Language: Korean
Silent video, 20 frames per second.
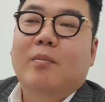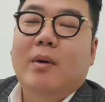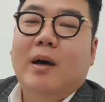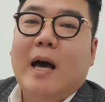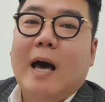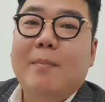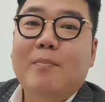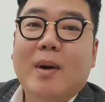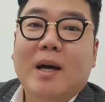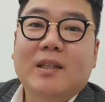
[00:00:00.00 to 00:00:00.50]

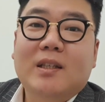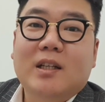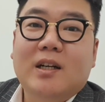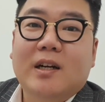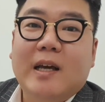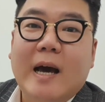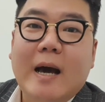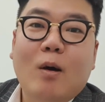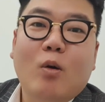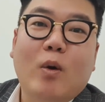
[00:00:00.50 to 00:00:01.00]
한마디를
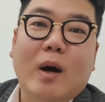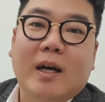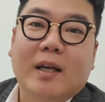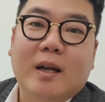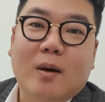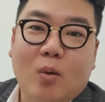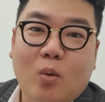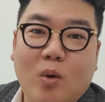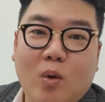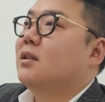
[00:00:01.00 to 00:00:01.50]
하고 안
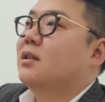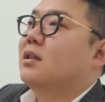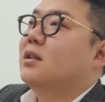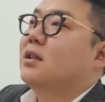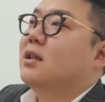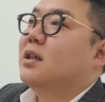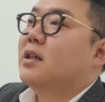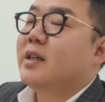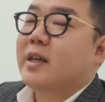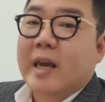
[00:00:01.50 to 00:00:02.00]
하고가
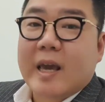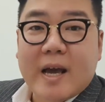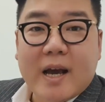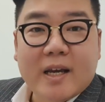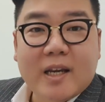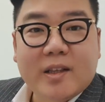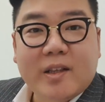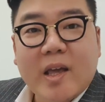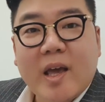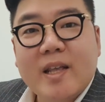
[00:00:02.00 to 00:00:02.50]

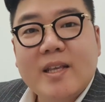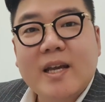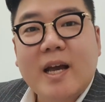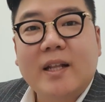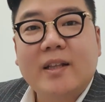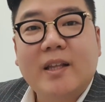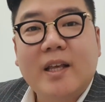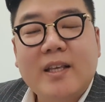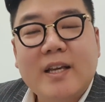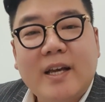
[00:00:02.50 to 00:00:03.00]
계약이 되냐
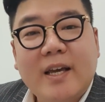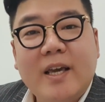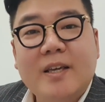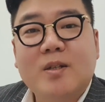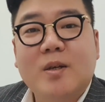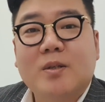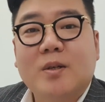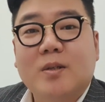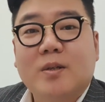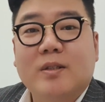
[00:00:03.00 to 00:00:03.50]
안 되냐에 있어서